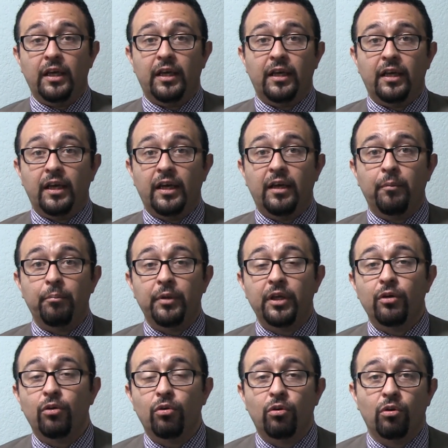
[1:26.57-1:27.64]
Eh, el
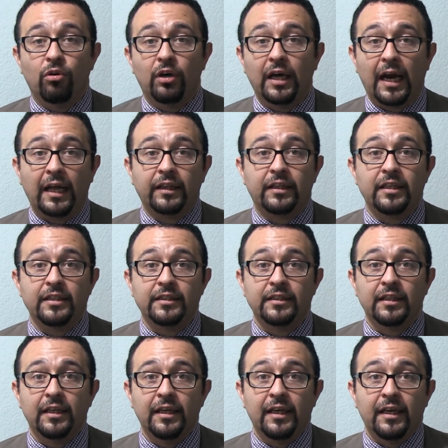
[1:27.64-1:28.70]
envío
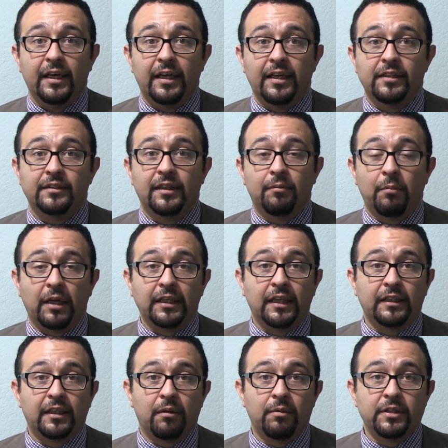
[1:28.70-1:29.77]
gratis eh, se
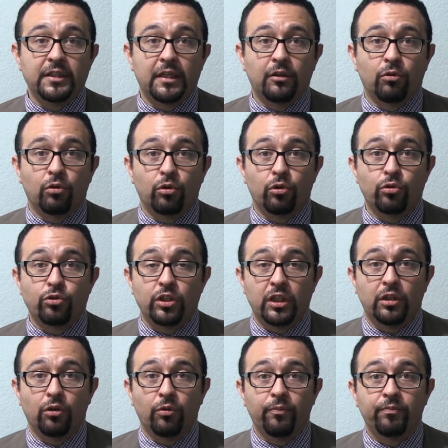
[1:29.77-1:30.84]
manda a través del correo
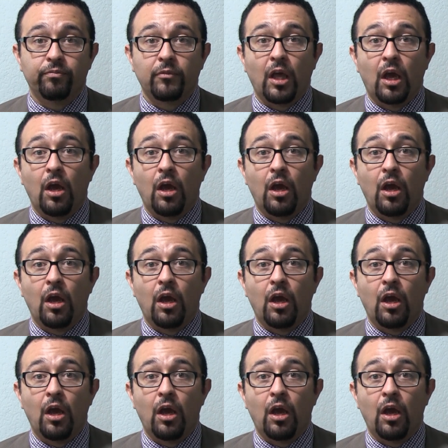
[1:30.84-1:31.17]
chino,